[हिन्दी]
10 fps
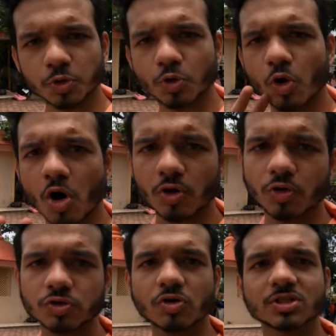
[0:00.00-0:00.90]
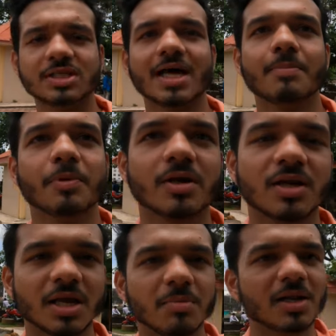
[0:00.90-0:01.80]
कोई दो और हो तो अच्छा है
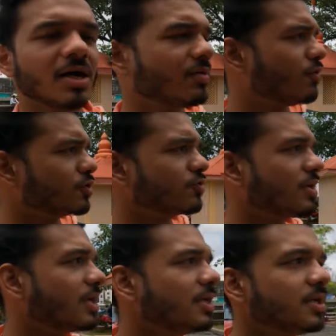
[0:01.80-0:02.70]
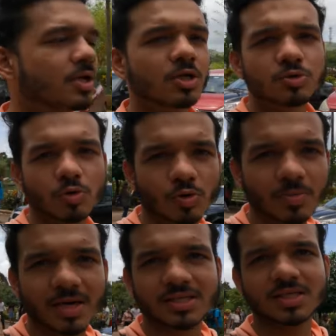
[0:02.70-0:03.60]
पर नहीं मिले अनफॉर्चुनेटली तो
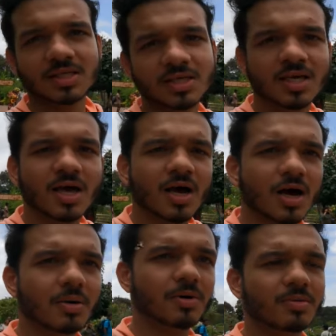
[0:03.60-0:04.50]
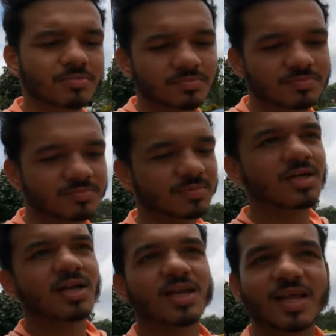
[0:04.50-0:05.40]
कोई बात नहीं अब हम
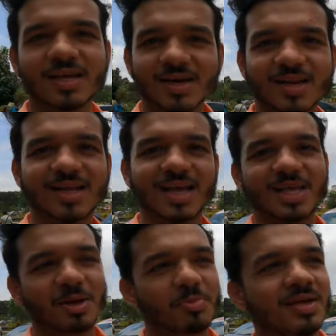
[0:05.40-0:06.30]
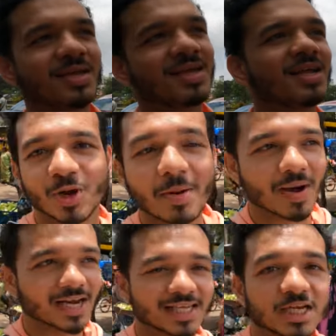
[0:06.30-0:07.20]
नहीं करेंगे ये भी पूरा
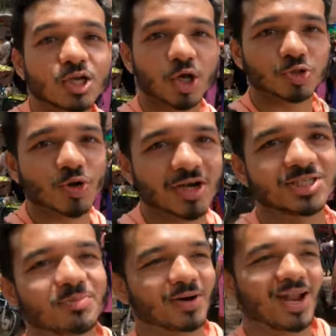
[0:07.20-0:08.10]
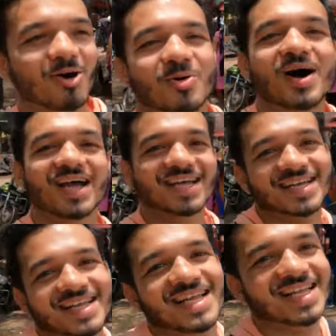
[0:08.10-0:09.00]
मार्केट खचो खच भरा हुआ
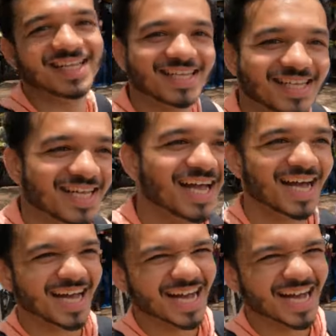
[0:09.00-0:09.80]
है